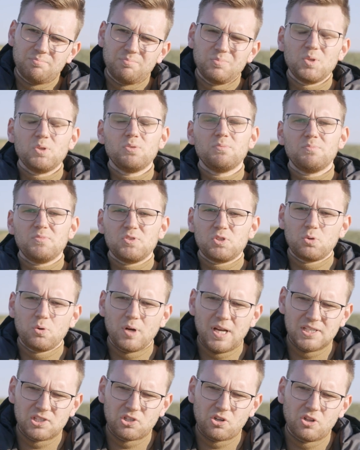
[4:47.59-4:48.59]
No, z
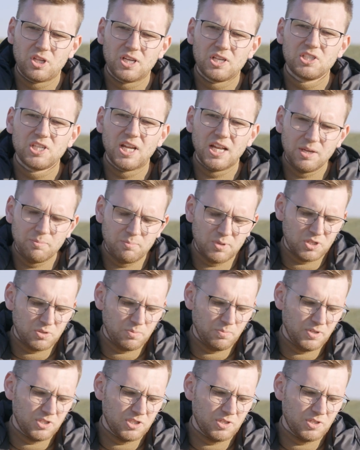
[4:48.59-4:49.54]
drugiej strony chcielibyśmy,